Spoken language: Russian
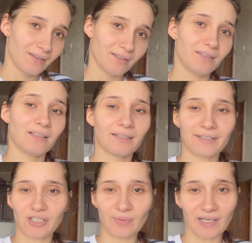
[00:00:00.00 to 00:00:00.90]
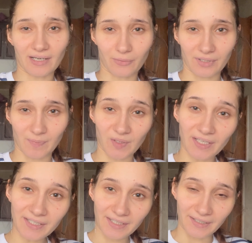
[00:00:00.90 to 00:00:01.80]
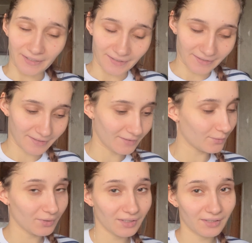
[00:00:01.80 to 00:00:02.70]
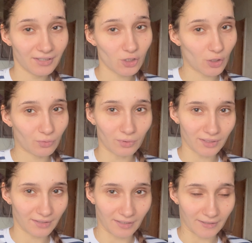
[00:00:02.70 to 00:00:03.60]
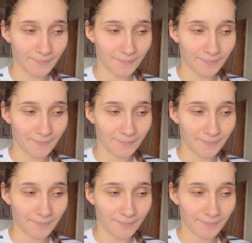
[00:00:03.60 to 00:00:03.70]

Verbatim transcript: И это кошмар, какое испытание. Ноги накачают только так.